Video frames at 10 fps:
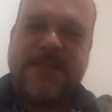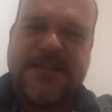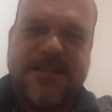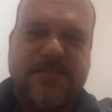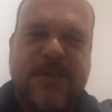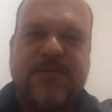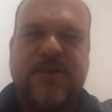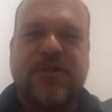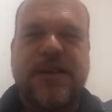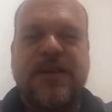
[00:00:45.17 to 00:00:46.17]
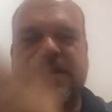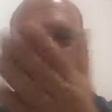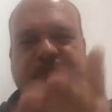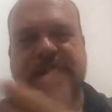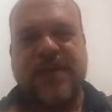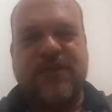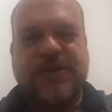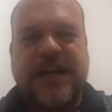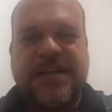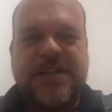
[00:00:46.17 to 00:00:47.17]
Seja bem-vindo aí. Fique à
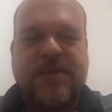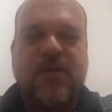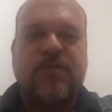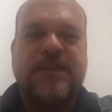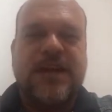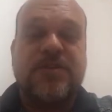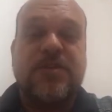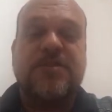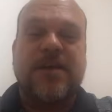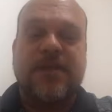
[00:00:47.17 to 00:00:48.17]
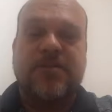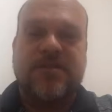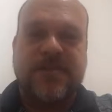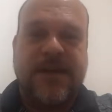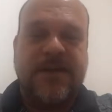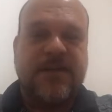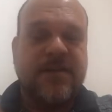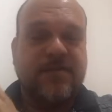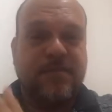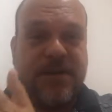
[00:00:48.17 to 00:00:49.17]
vontade aí para convidar os seus amigos também,
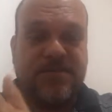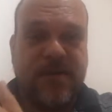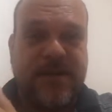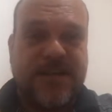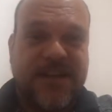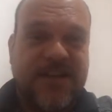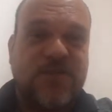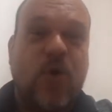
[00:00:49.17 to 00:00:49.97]
principalmente aqueles